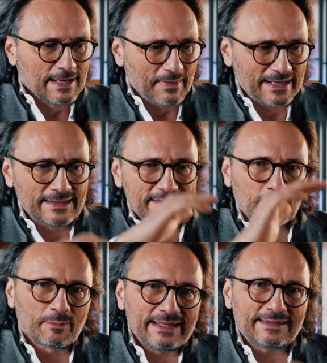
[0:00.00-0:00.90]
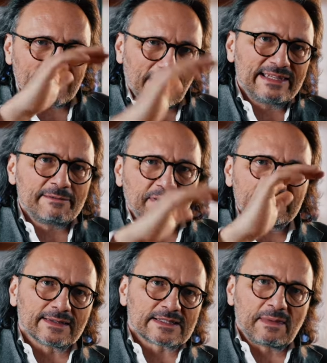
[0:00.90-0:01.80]
meine Instrumente
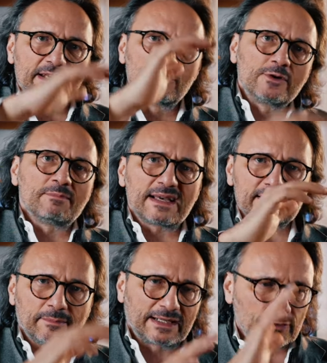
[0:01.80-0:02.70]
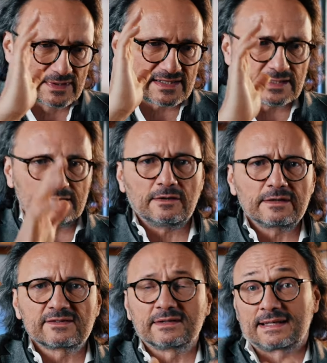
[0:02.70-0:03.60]
kalibrierst, mein Höhenmesser, meinen künstlichen
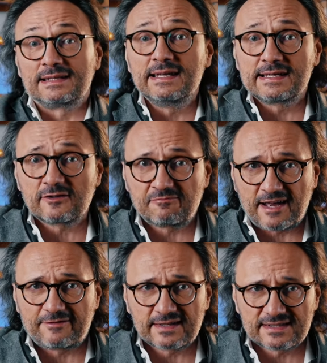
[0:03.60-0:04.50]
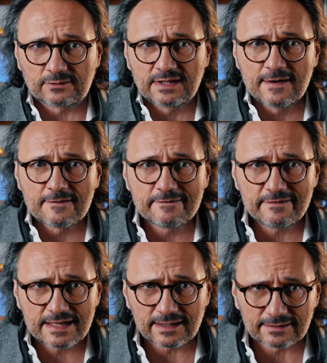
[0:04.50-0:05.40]
Horizont, dann lege ich auf Perfektion
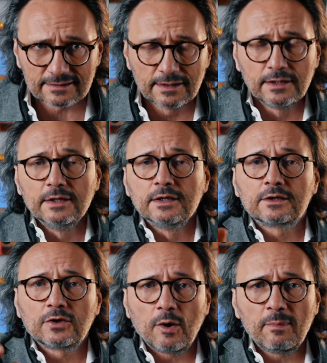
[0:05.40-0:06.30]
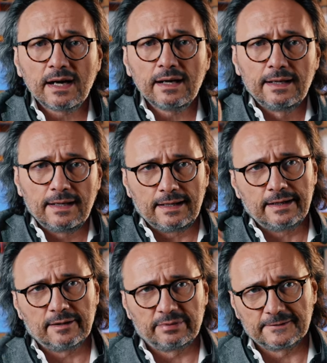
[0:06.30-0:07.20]
Wert. Komma,
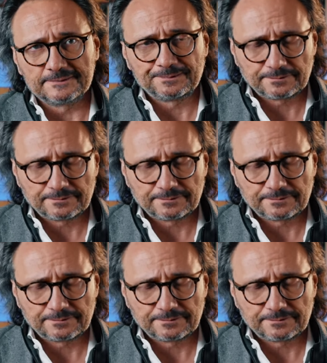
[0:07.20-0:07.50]
aber.